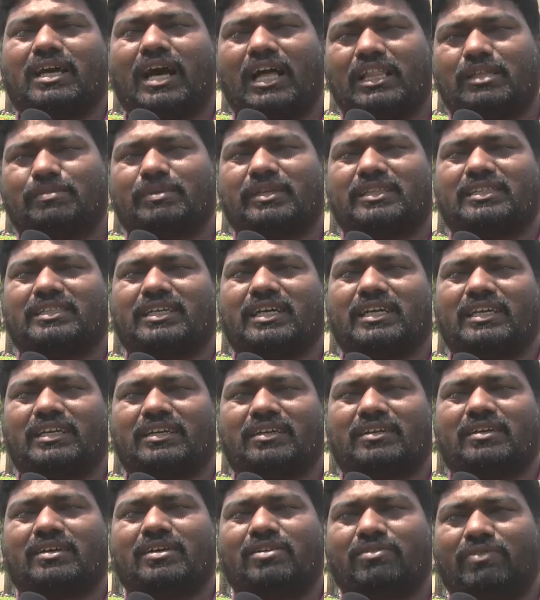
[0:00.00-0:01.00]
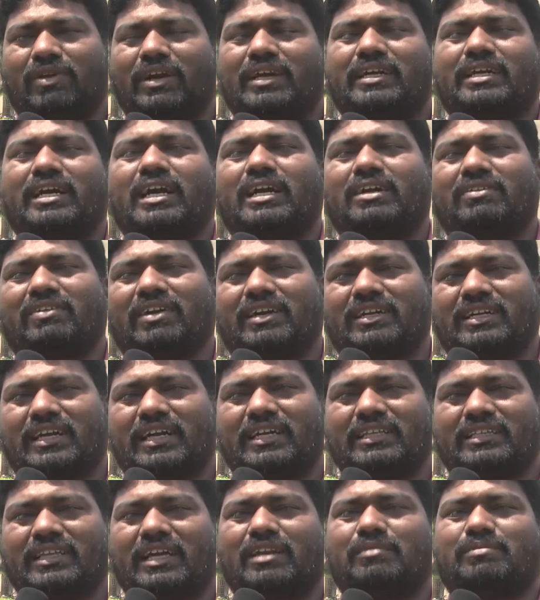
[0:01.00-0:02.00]
ఆధిపత్యాన్ని వెంటాడి
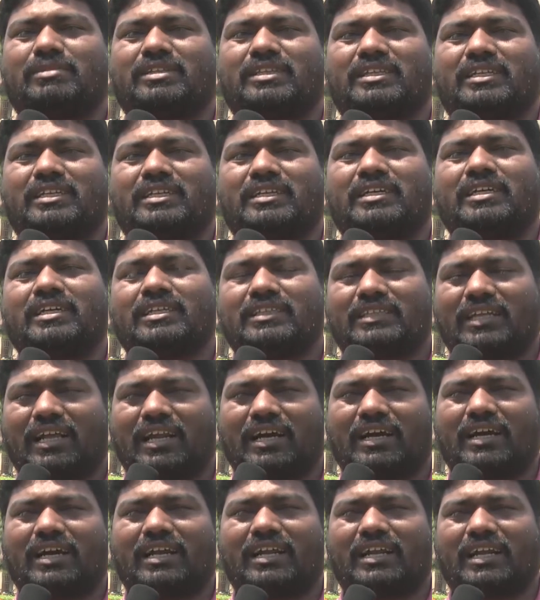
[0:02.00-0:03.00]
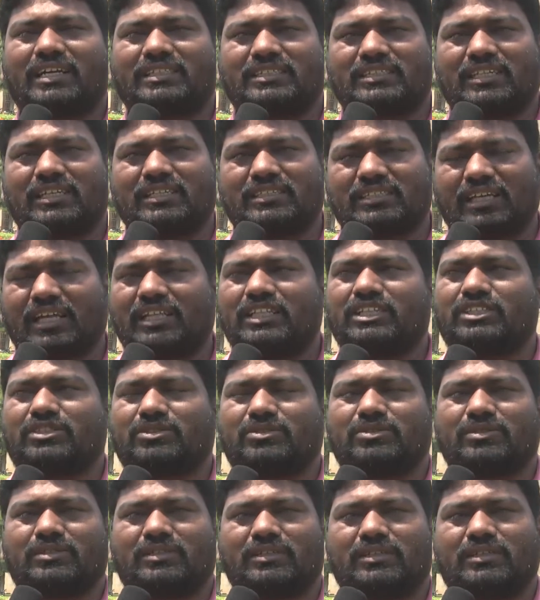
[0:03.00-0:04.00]
వెంటాడి తరిమింది తెలంగాణ రాష్ట్రాన్ని
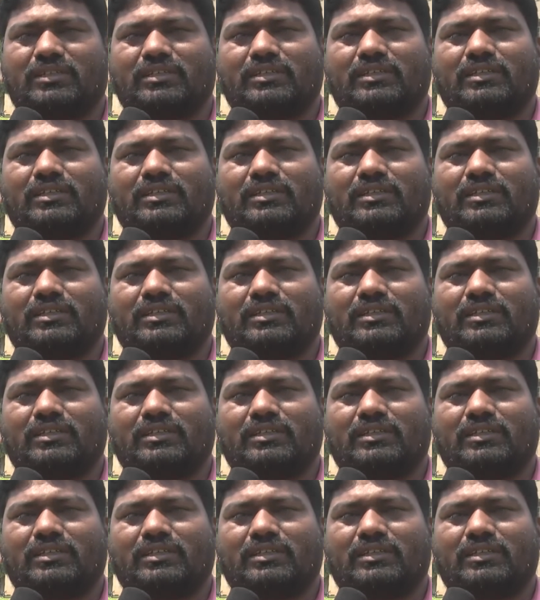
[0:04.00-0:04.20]
సాధించుకుంది